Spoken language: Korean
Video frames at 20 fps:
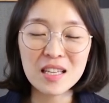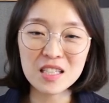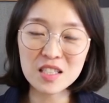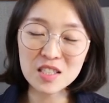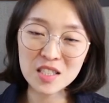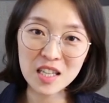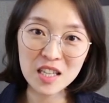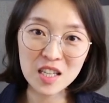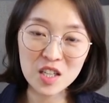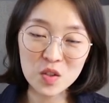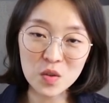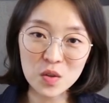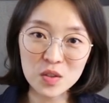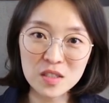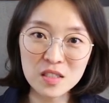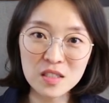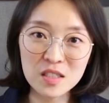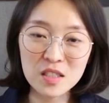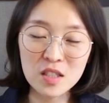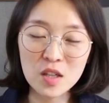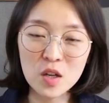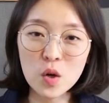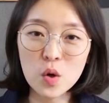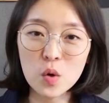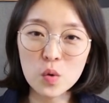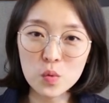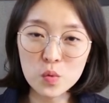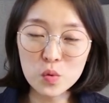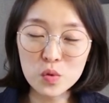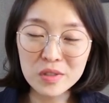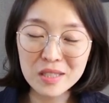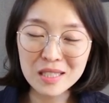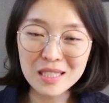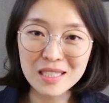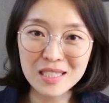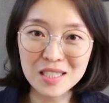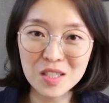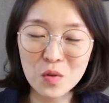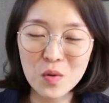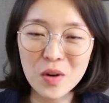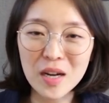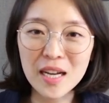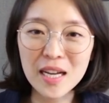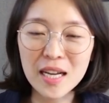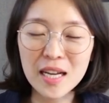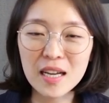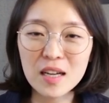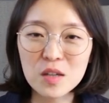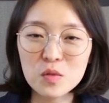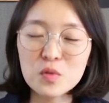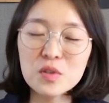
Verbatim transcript: 이 책에서는 우울증과